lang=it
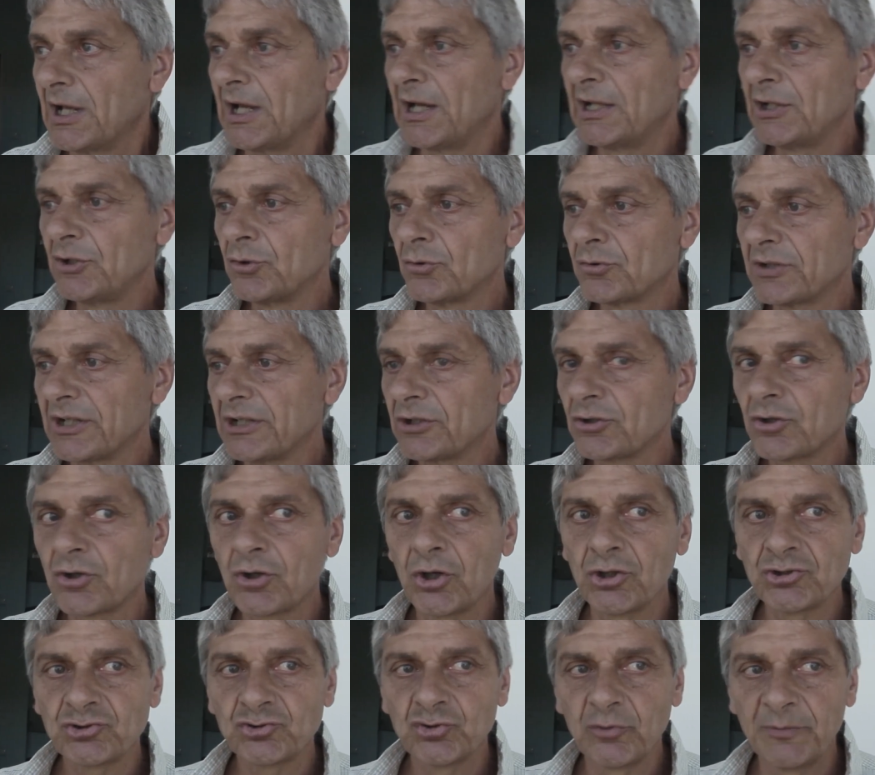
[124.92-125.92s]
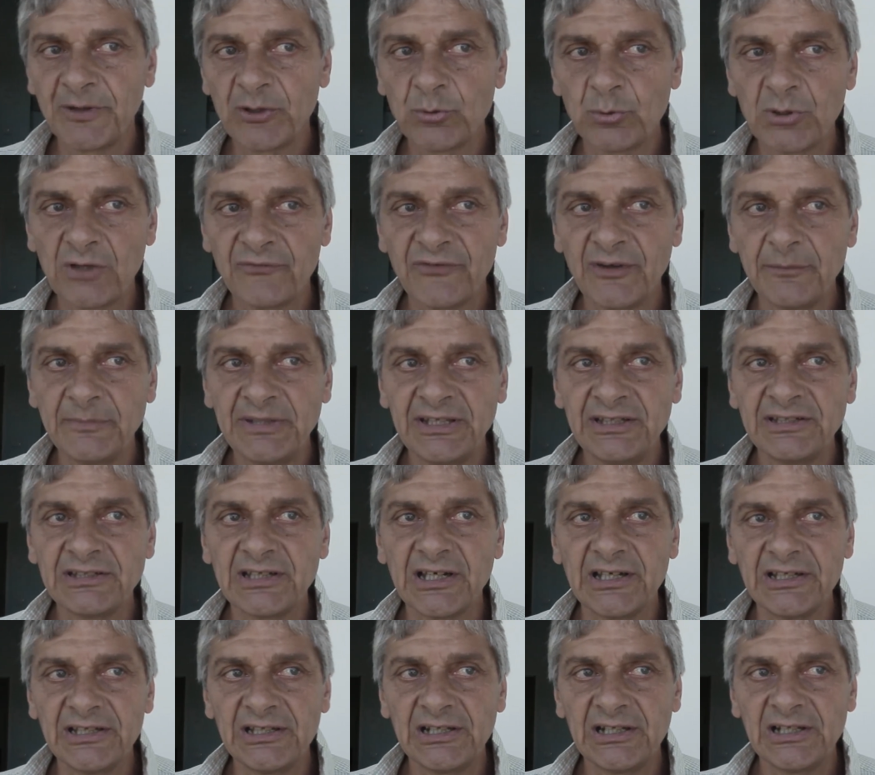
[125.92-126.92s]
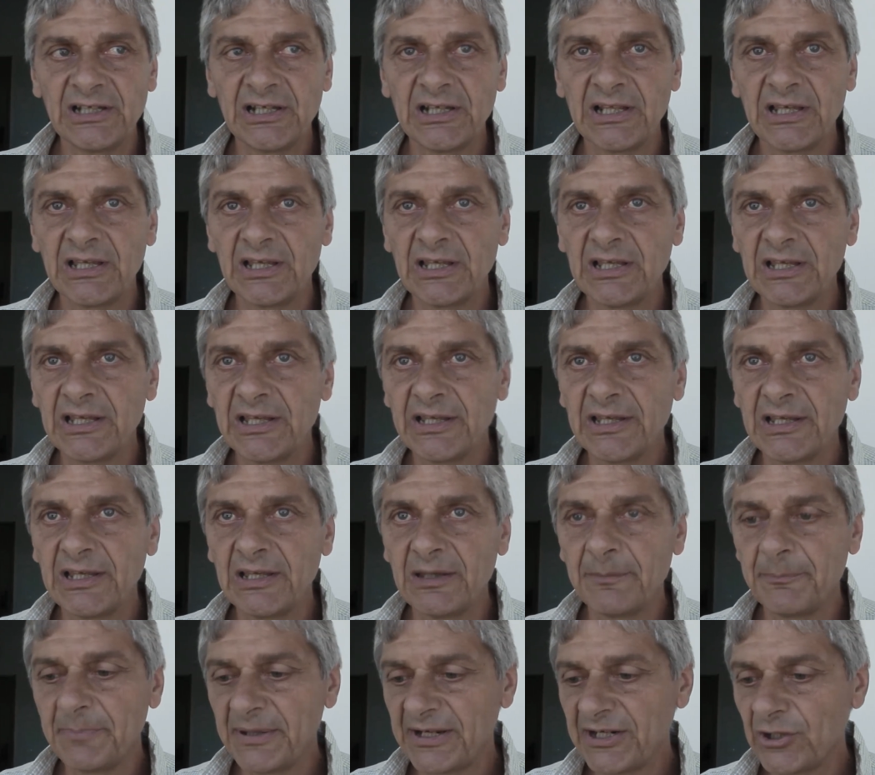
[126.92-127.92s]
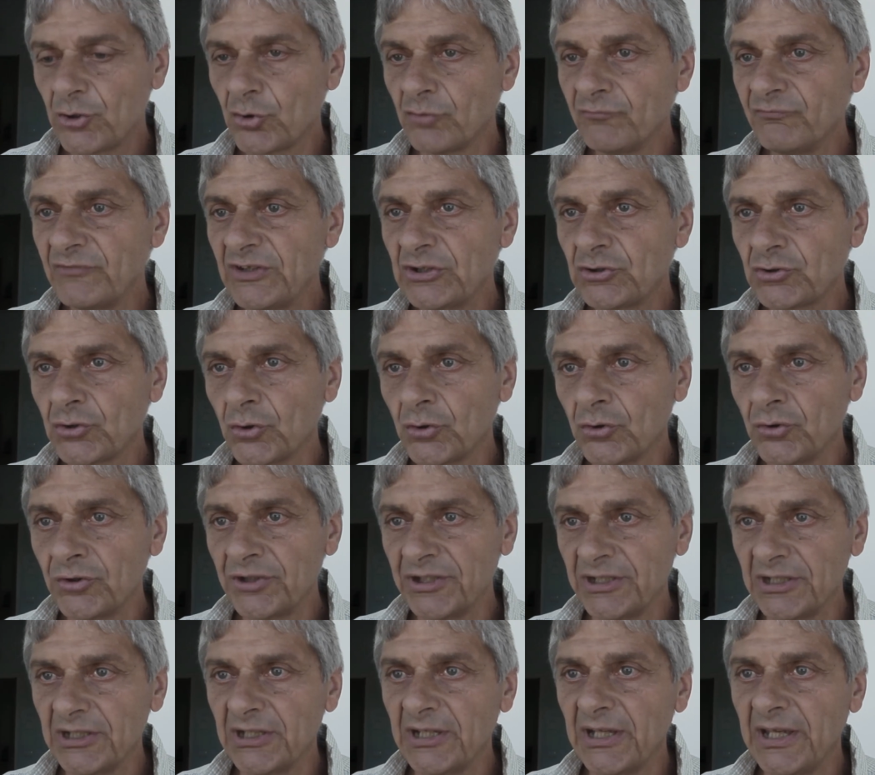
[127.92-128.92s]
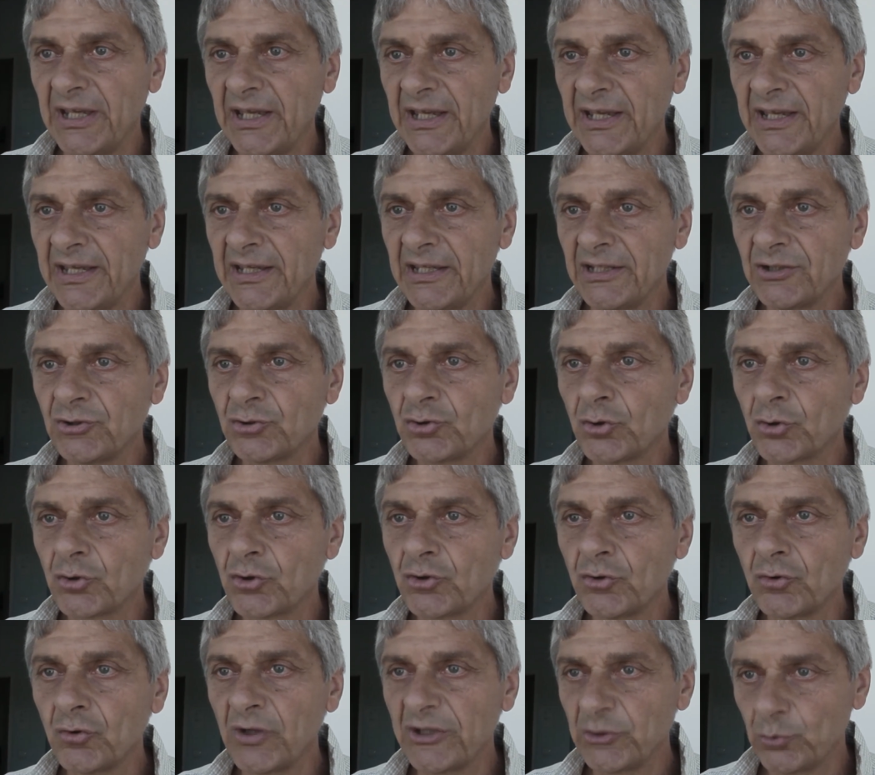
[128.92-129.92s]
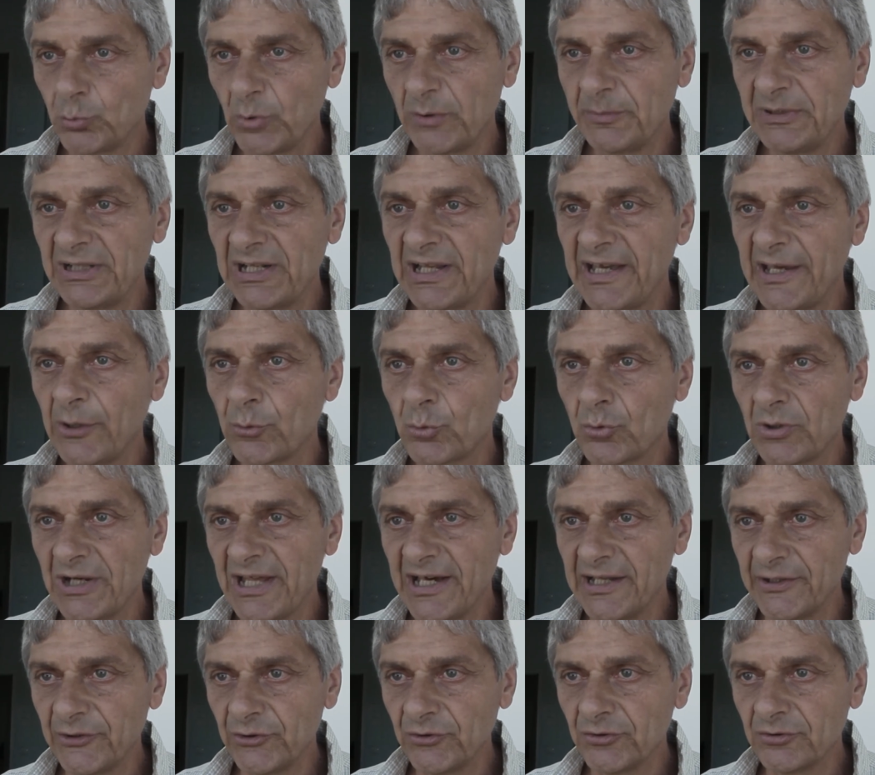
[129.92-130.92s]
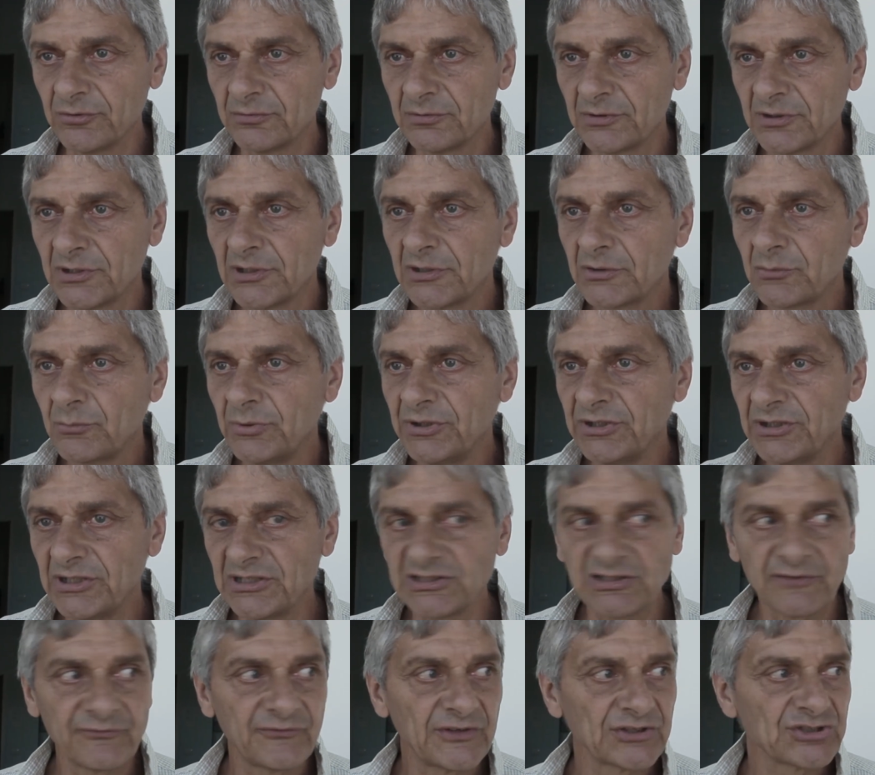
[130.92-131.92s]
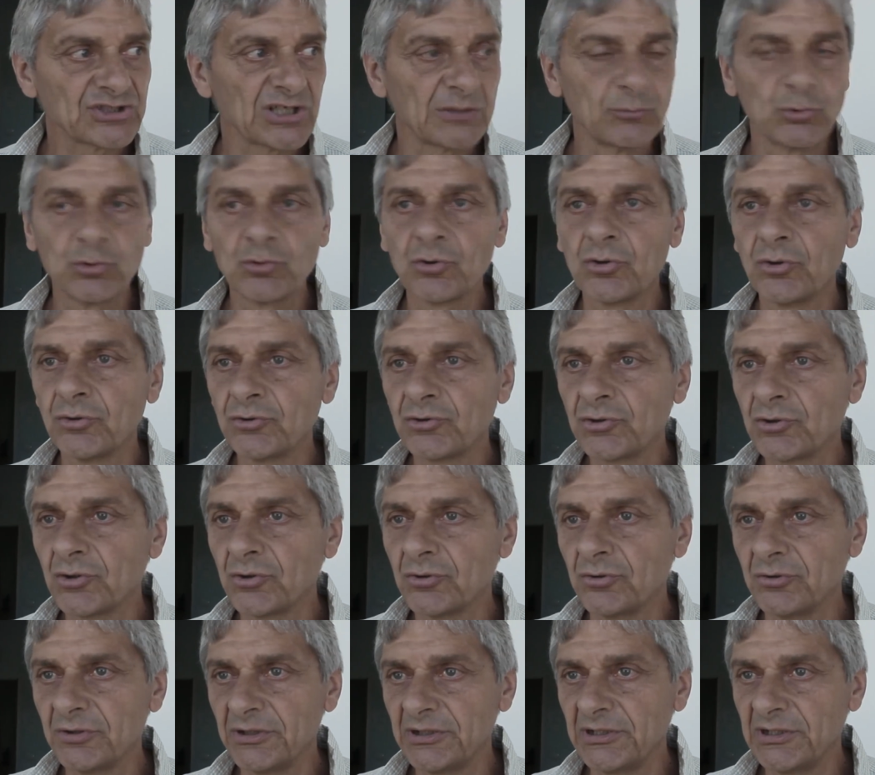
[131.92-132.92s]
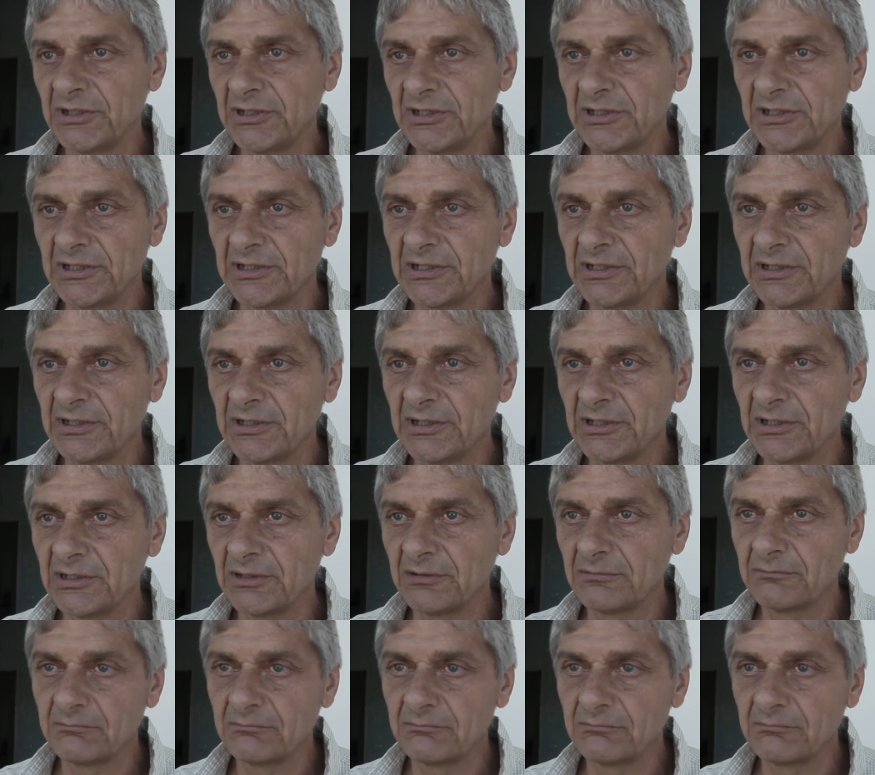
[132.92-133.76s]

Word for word: Allora, il costo per una famiglia il, eh, per i committori è intorno a 2.000 euro l'anno, quindi se facciamo un conto eh,